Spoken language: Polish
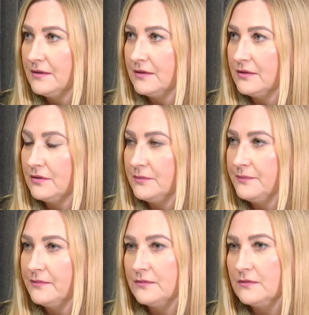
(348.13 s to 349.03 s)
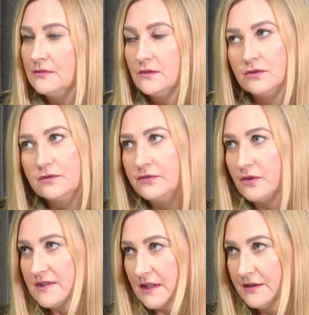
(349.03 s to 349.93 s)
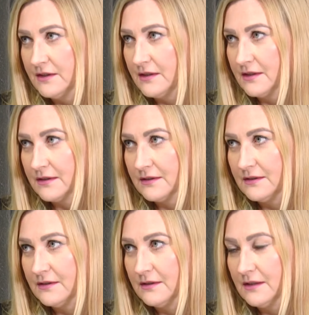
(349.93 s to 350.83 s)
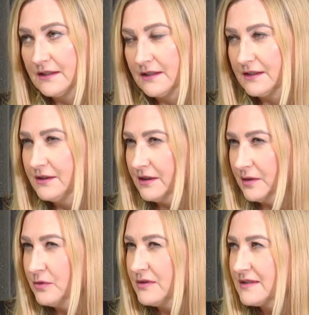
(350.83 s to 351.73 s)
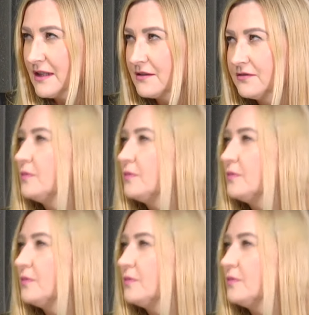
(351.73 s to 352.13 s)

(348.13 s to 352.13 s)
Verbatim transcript: Y, w ostatnich y, latach nie. Mój start w